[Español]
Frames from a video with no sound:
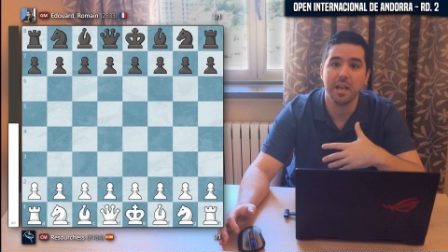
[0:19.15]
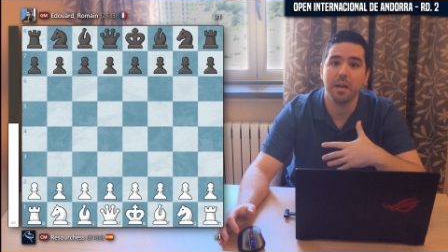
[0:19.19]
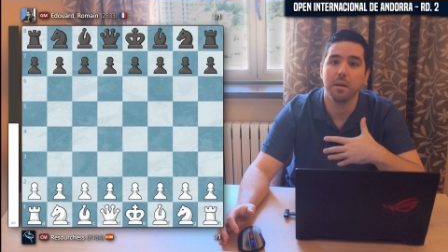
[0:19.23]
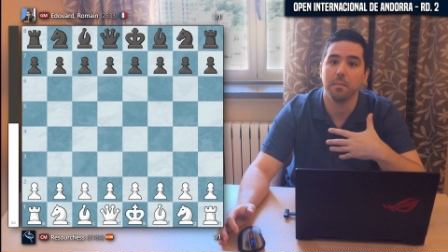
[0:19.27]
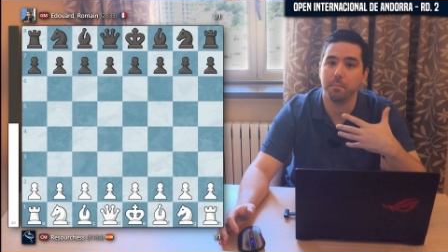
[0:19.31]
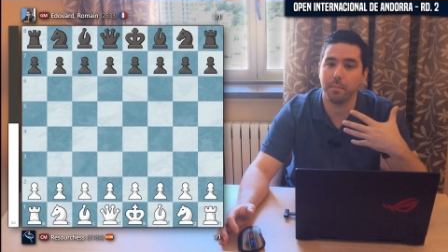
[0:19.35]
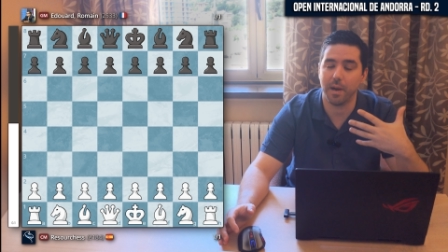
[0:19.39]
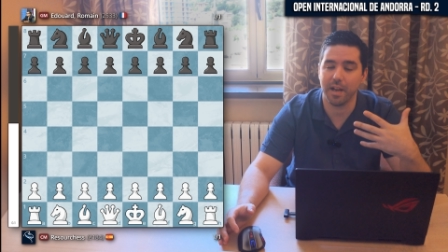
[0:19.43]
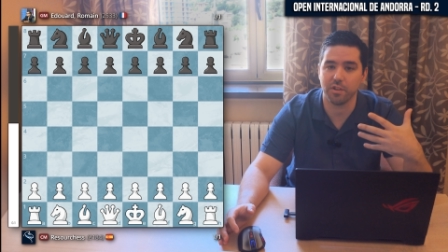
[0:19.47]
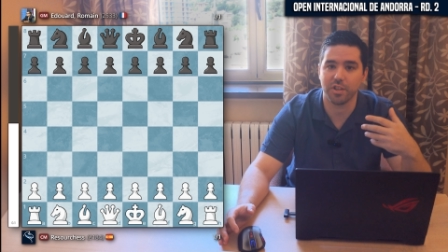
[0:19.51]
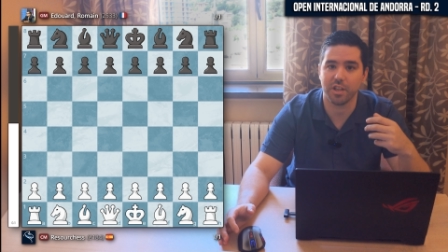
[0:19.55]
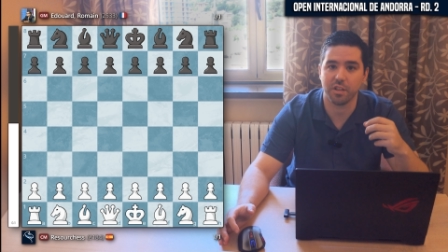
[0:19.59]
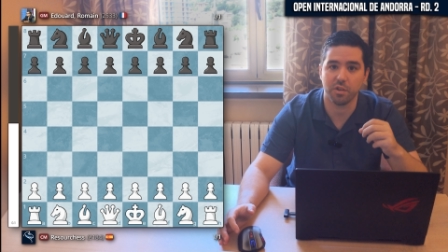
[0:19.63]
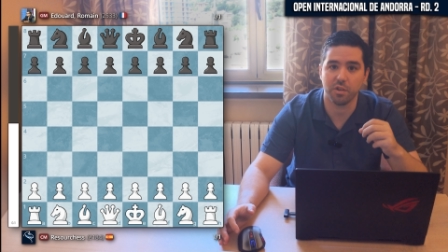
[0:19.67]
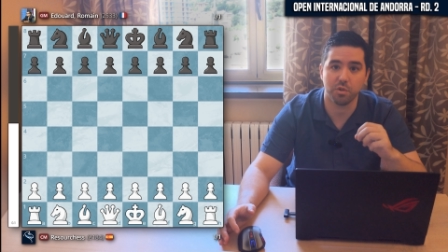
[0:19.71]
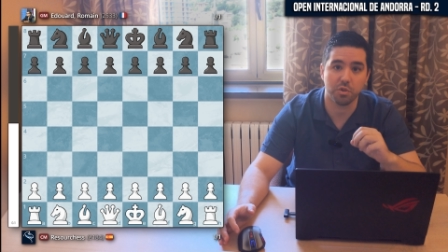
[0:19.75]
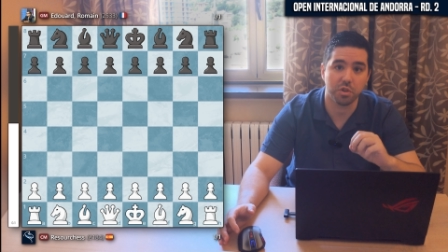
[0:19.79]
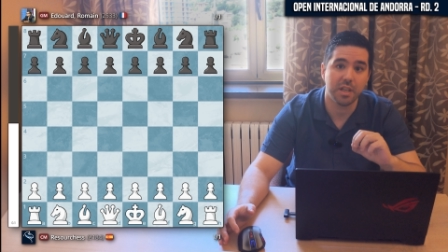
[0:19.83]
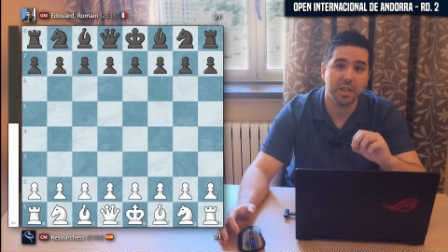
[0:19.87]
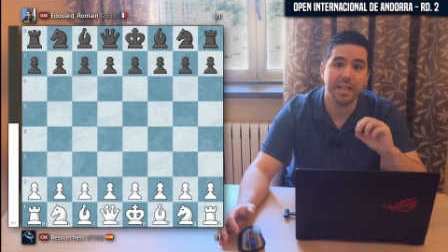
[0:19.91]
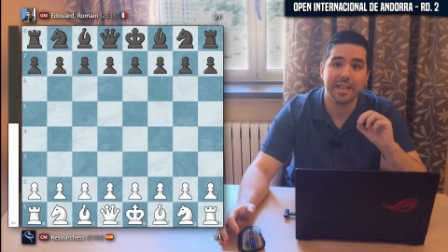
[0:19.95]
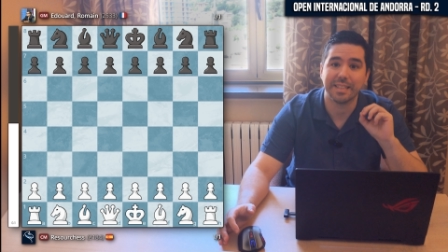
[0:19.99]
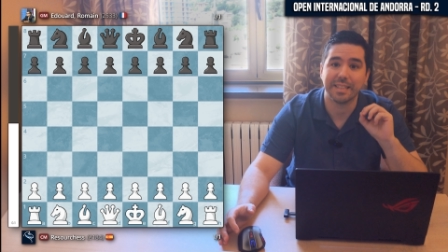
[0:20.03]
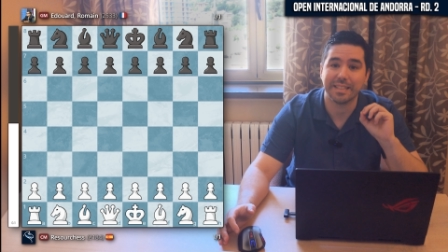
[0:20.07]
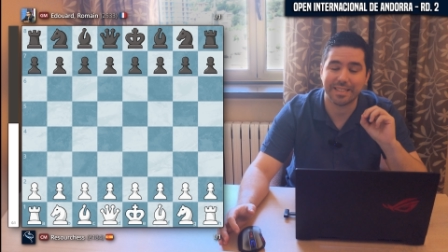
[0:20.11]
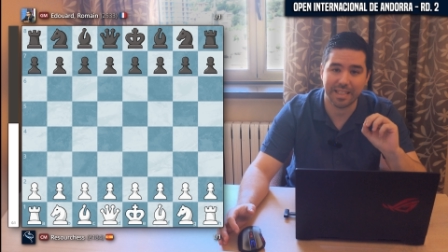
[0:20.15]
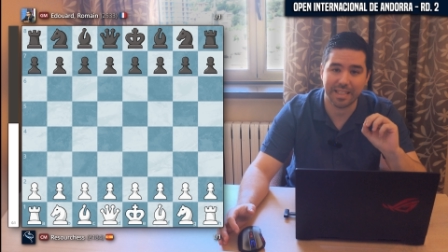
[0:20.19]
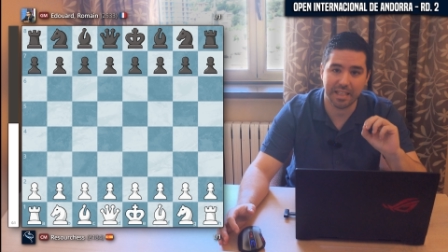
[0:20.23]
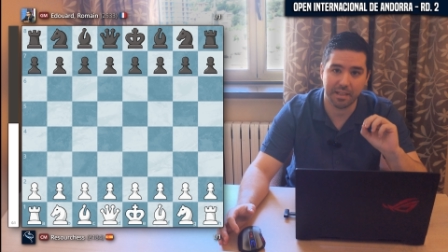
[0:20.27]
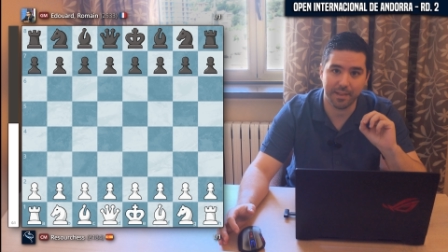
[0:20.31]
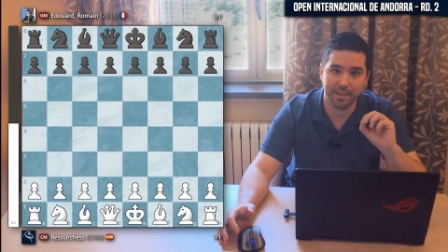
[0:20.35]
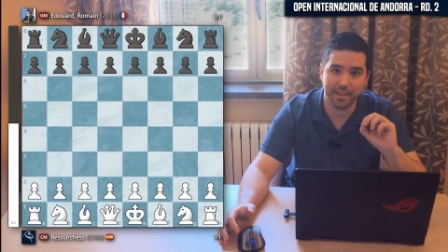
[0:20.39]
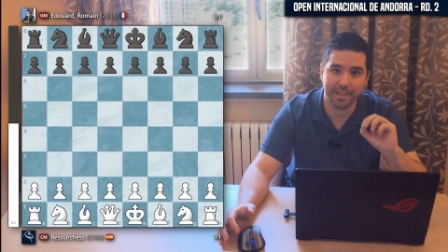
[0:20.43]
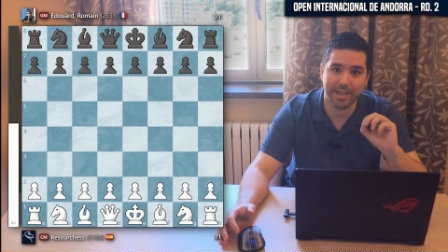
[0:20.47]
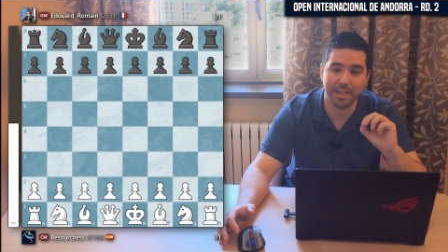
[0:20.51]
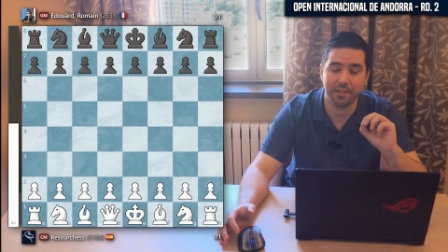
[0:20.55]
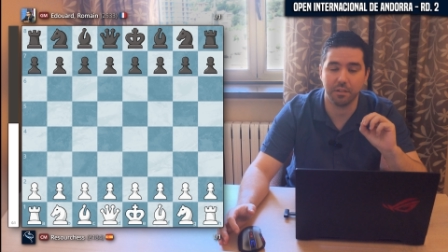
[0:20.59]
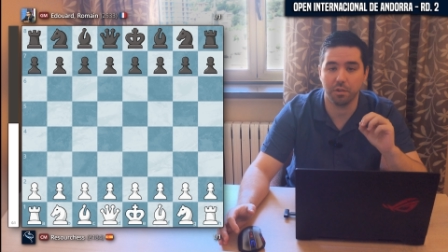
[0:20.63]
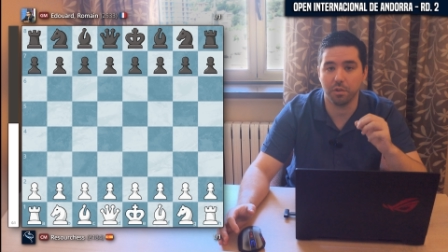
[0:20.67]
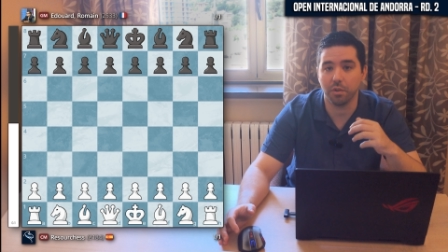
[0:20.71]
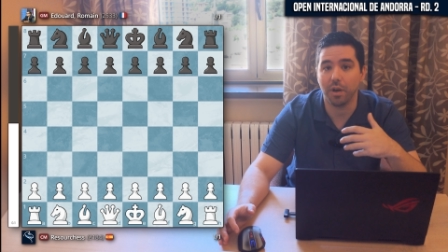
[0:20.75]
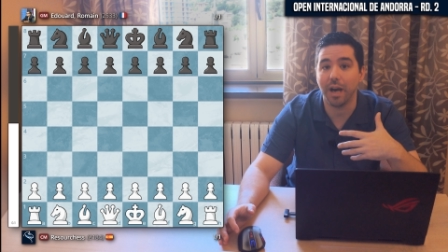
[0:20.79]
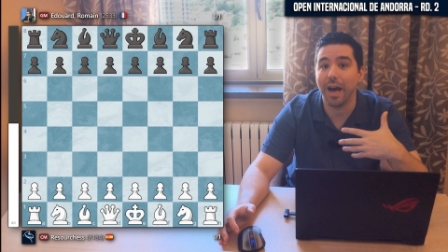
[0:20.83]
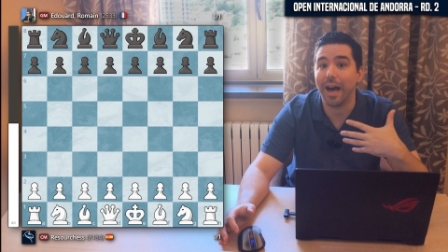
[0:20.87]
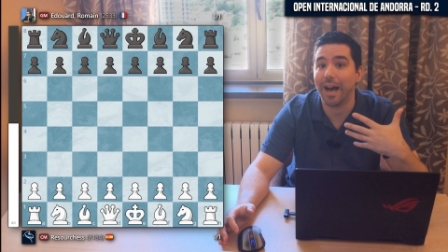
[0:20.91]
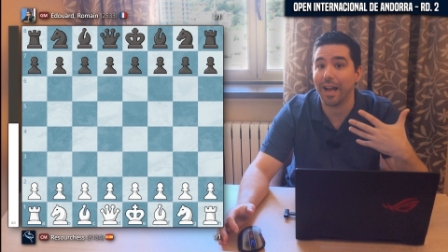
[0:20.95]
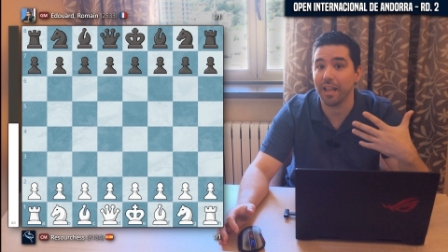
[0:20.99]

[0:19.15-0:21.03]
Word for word: varios años trabajando,